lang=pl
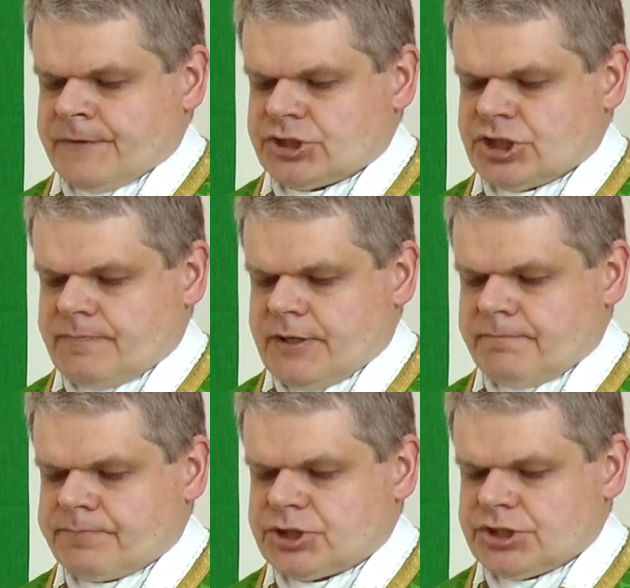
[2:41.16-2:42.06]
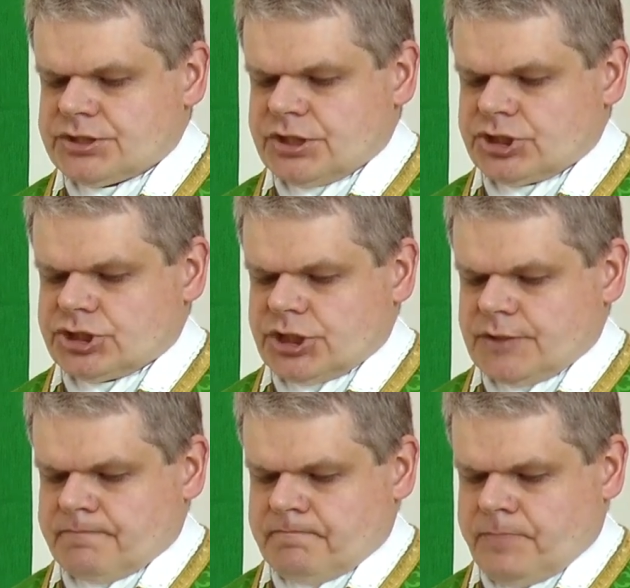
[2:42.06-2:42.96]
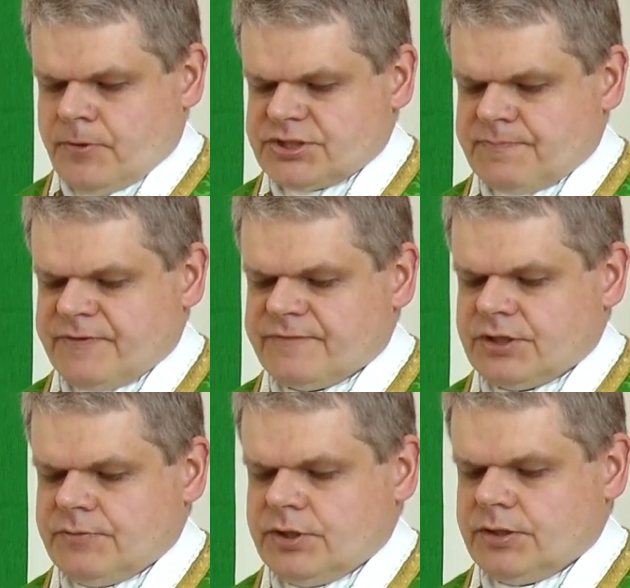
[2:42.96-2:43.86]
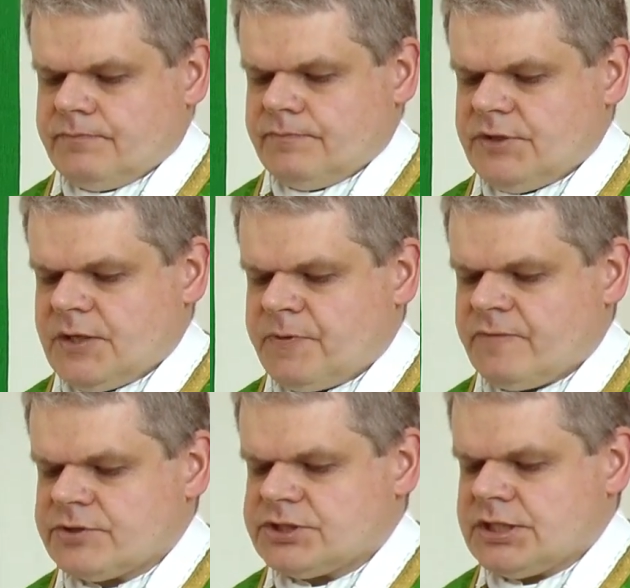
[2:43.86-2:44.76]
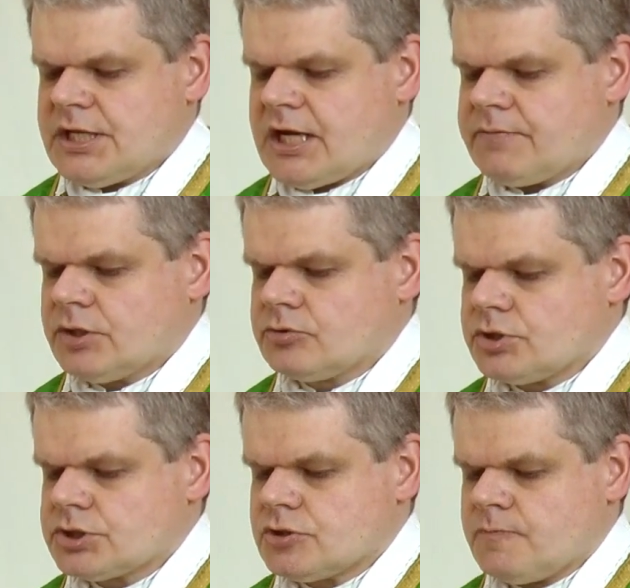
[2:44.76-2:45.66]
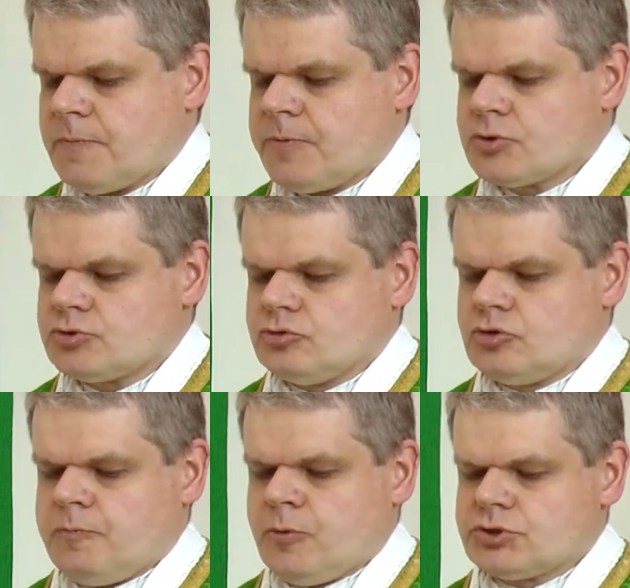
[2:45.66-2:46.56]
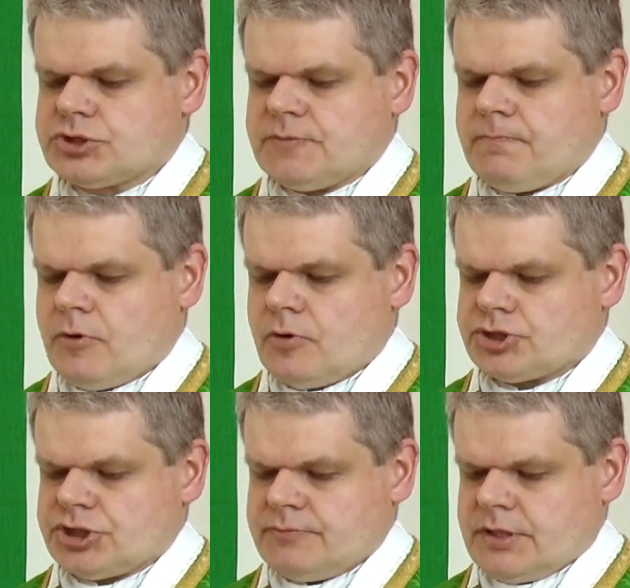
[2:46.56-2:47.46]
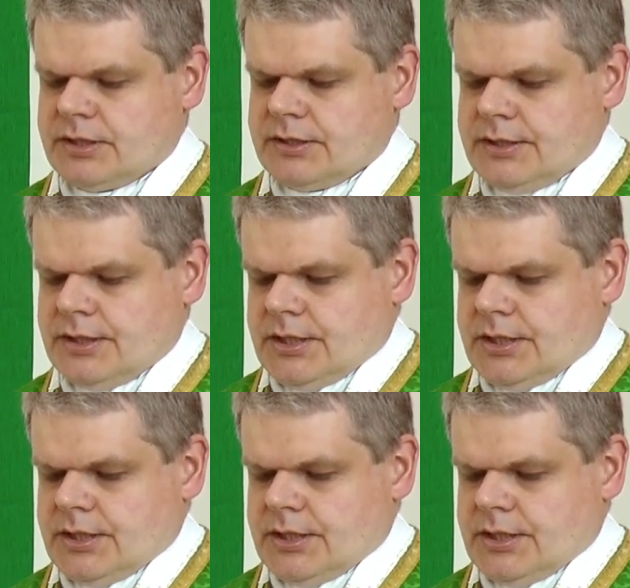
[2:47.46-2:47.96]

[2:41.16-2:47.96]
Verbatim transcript: Trzeba przyznać, że poza pewnymi niepowodzeniami, które są po prostu dopustem Bożym, a